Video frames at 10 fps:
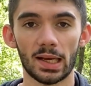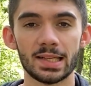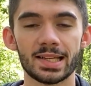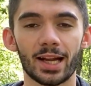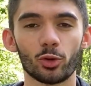Et
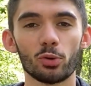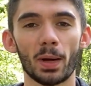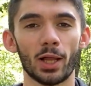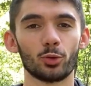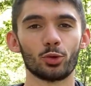c'est un truc
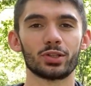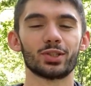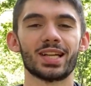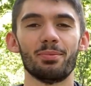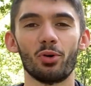
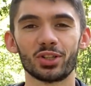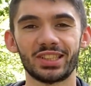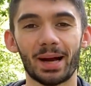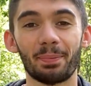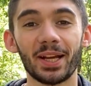paradoxalement que j'ai
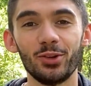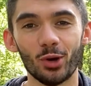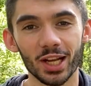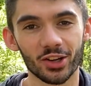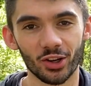appris de
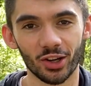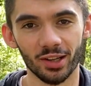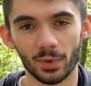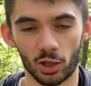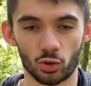l'école.
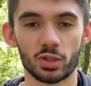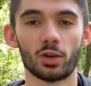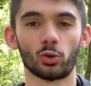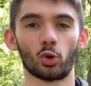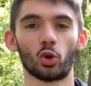Alors je sais qu'en tant